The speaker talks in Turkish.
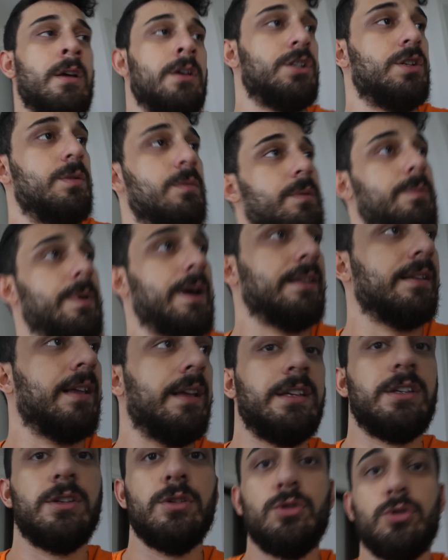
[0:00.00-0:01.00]
Şimdi ben
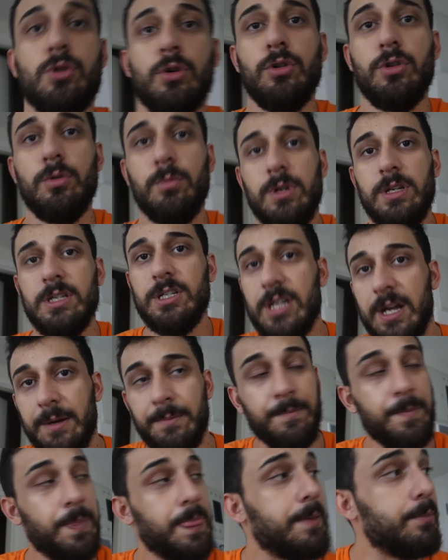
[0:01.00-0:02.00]
de ikinci öğünümü yiyeceğim.
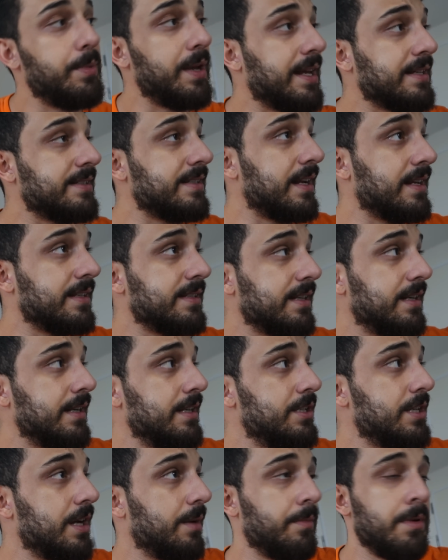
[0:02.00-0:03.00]
Birazdan
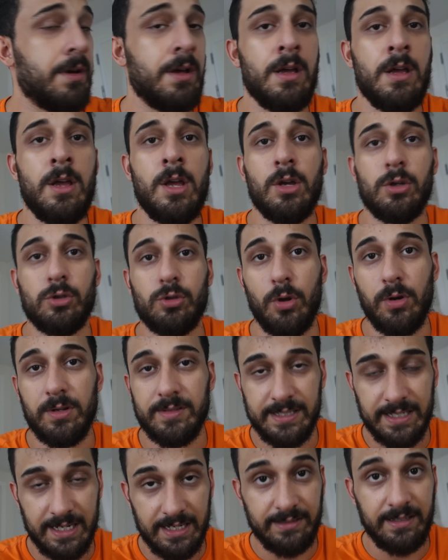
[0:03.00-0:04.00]
hazırlayacağım.
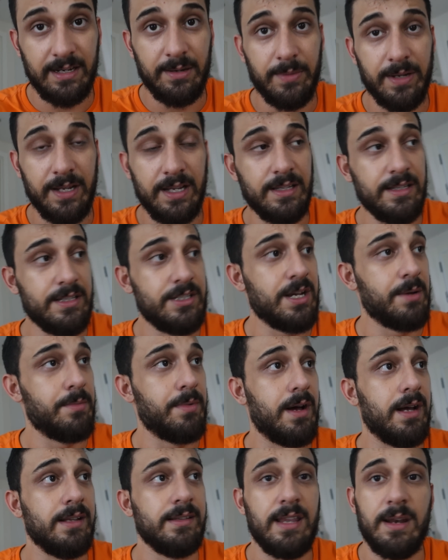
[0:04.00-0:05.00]
Sonrasında antrenmana gideceğim.
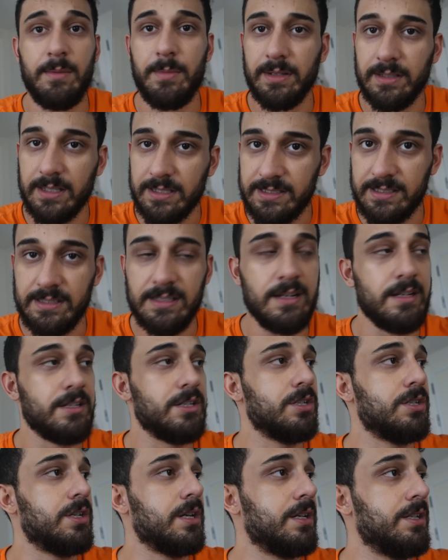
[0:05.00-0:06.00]
Antrenmanı da sizler
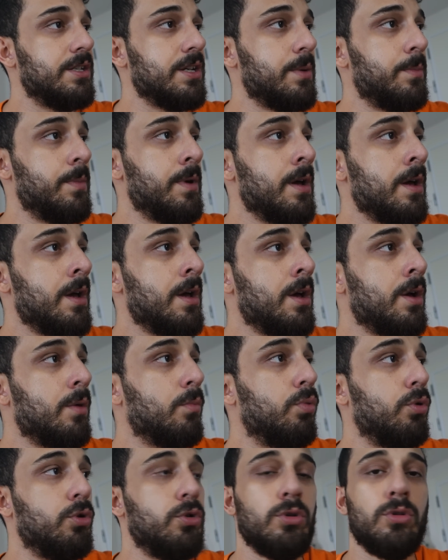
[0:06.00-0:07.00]
için çekeceğim.
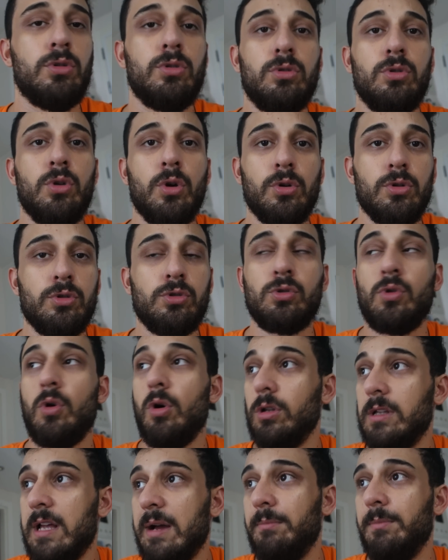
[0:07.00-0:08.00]
Bugün göğüs
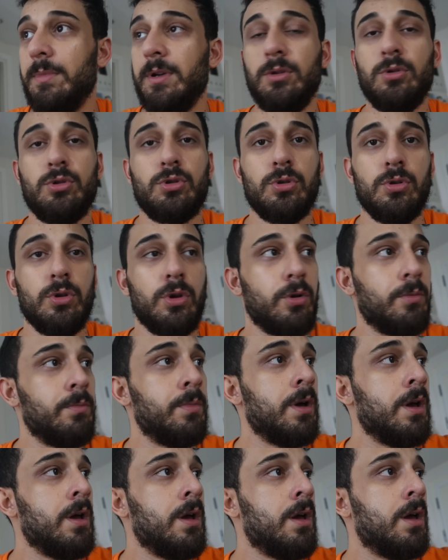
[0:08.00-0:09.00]
kol yapmayı düşünüyorum.
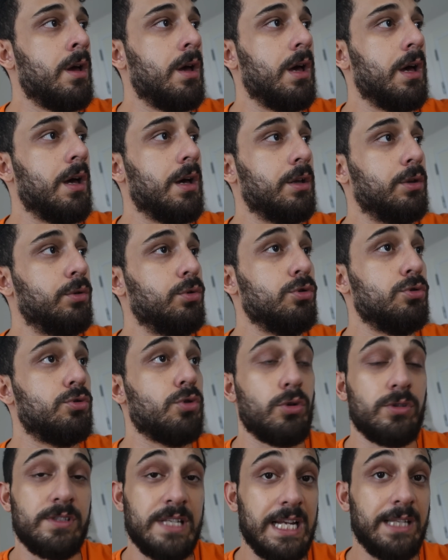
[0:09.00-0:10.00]
Ee, dün
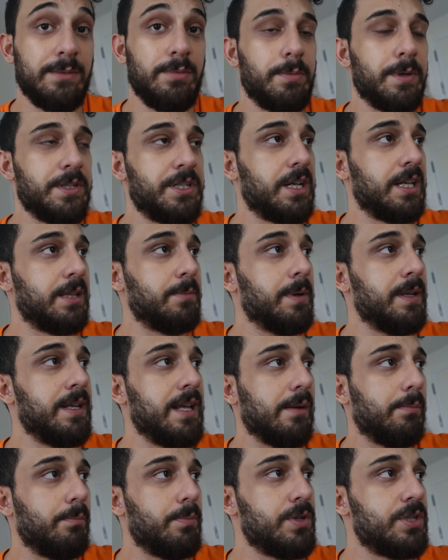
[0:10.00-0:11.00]
çok sert bir bacak itmanı
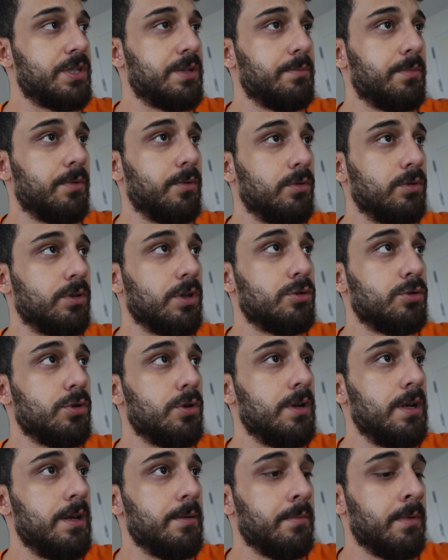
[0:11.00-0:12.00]
yapmıştım. Onu da
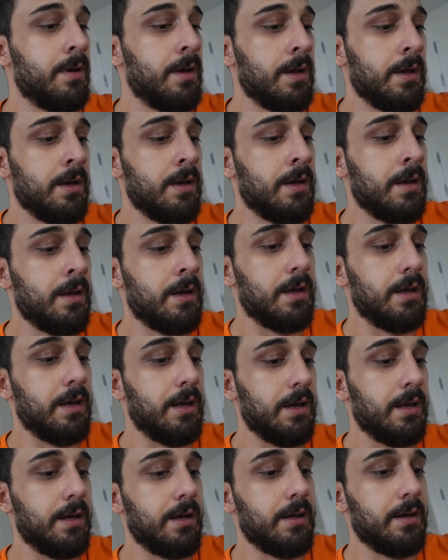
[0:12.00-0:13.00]
söyleyeyim. Ee,
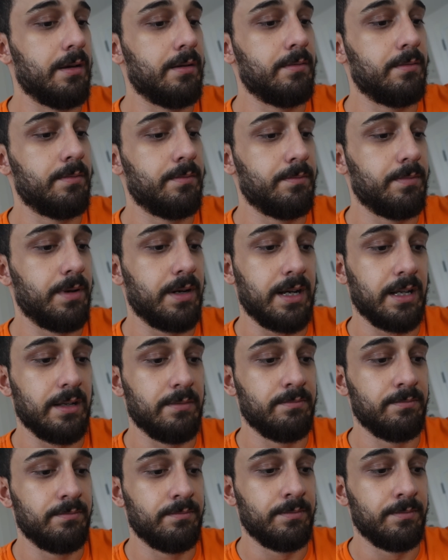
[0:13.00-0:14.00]
bakalım.